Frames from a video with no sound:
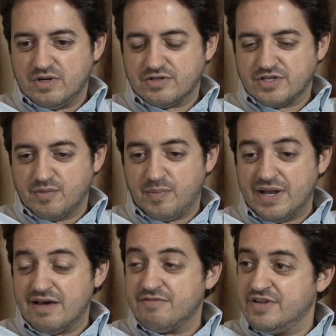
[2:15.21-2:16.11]
acho que é uma
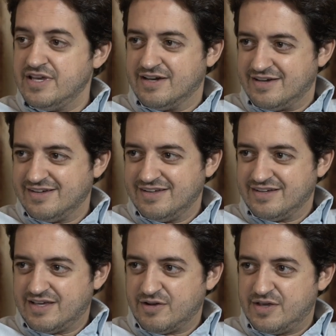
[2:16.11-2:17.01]
palavrinha
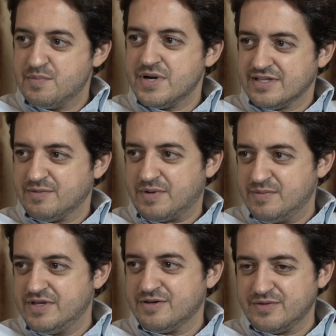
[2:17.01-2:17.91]
que é o que manda para
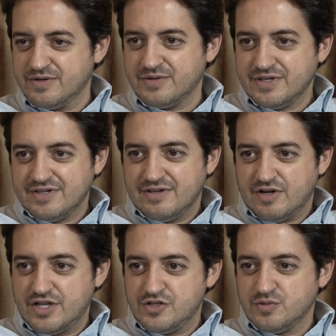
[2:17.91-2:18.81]
mim eu, eu,
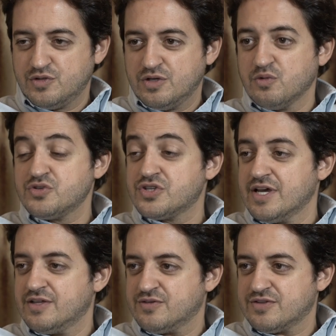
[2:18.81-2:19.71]
eu acredito muito em
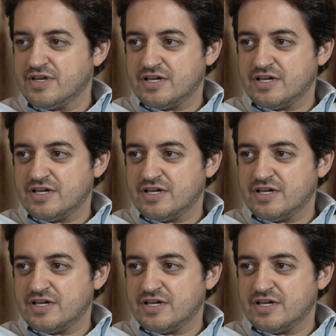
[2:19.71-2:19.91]
conceitos, né?